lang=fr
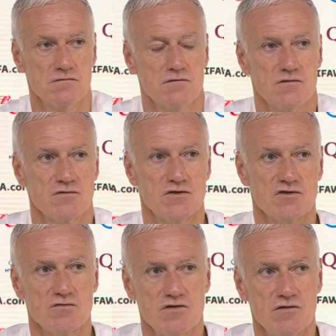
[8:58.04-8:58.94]
que ce
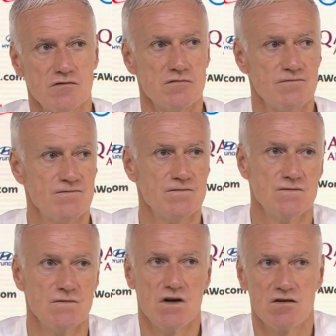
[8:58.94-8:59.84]
soit dans
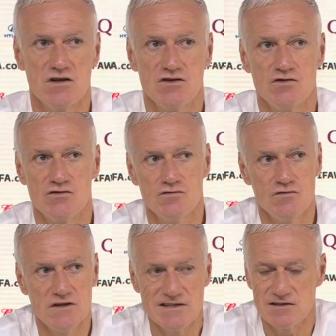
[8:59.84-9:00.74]
dans l'attitude,
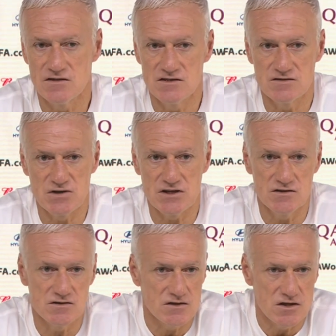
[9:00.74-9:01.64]
l'état d'esprit,
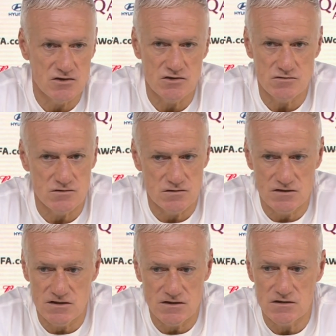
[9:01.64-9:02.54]
c'est quelque chose
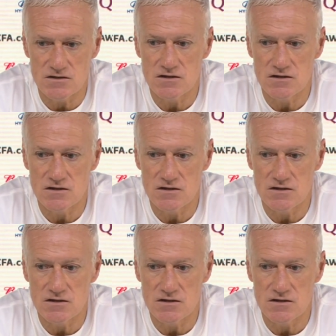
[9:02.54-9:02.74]
qui, est,